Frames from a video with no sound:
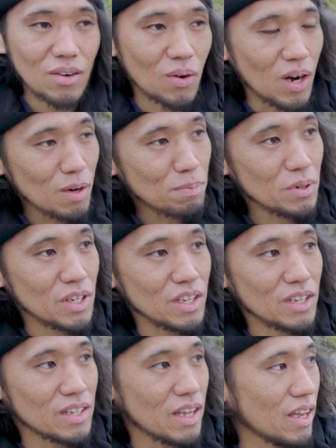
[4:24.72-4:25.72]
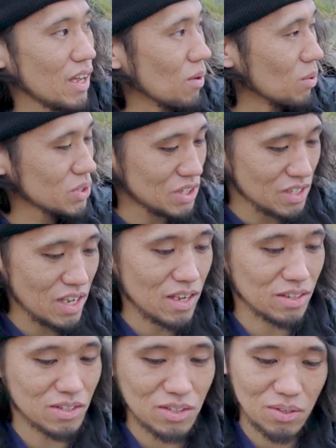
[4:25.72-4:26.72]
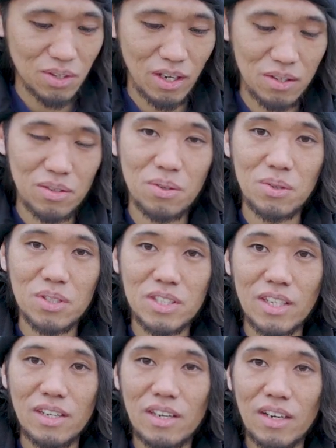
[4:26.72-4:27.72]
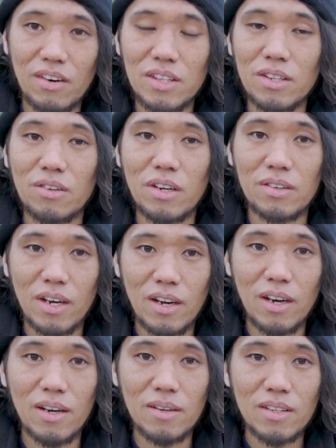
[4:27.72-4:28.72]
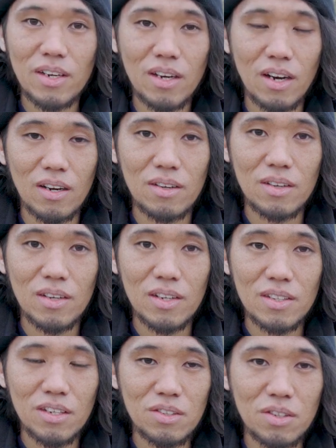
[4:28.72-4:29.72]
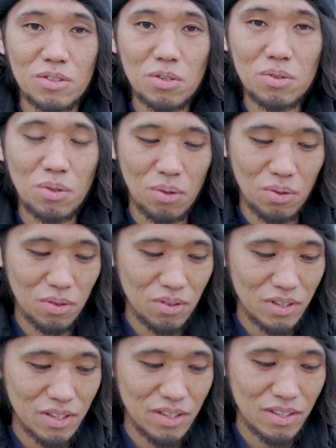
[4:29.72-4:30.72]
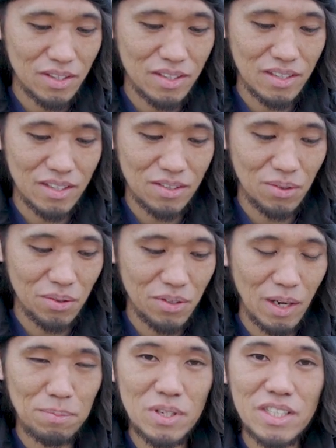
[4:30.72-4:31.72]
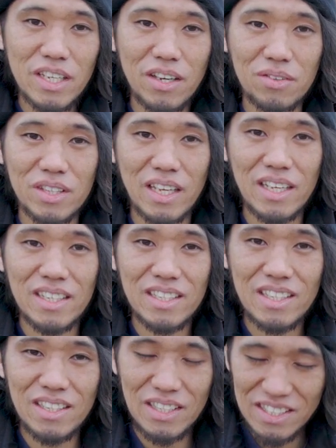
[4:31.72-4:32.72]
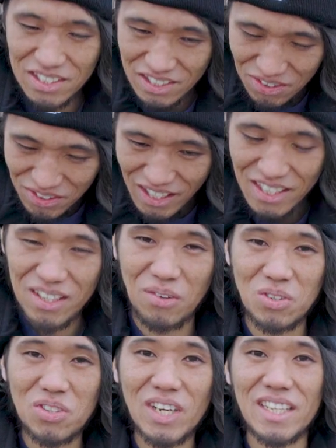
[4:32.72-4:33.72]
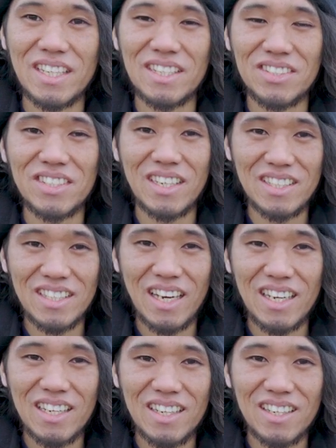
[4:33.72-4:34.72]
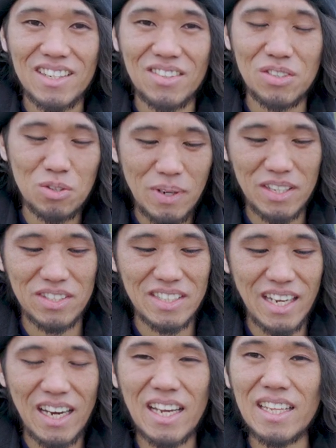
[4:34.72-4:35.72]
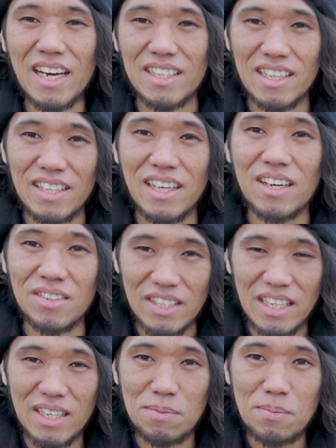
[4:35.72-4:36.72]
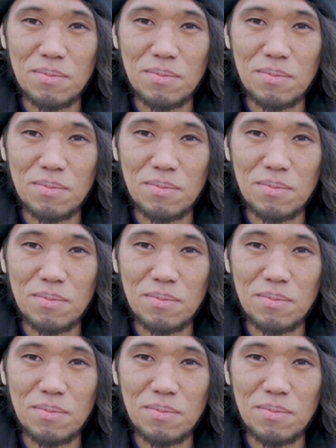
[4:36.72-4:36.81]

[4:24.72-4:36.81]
こうアプリで押してすぐ反応して切り替わってくれるからなんかなんていうのちょっとこういうアプリ制御って一段落遅かったりするじゃないですかこううまくつながらなかったり逆に